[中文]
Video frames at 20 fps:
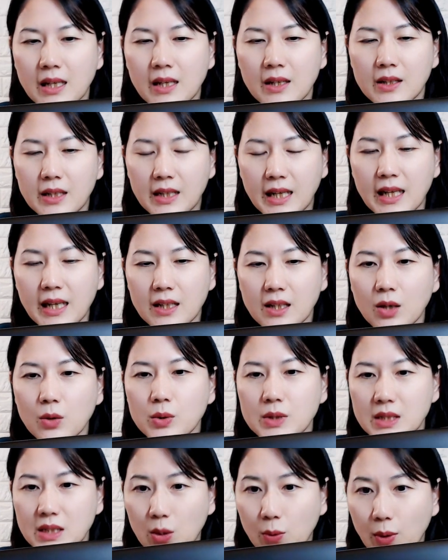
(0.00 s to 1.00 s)
你可以透过
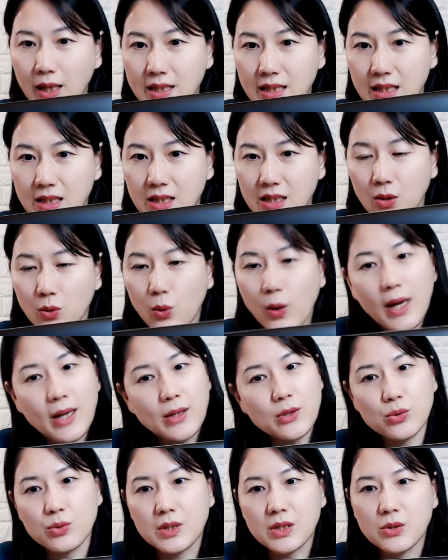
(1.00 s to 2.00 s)
这些快捷键快
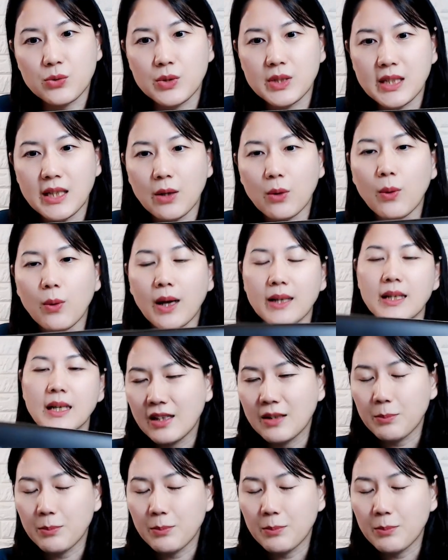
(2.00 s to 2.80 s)
速的去切换。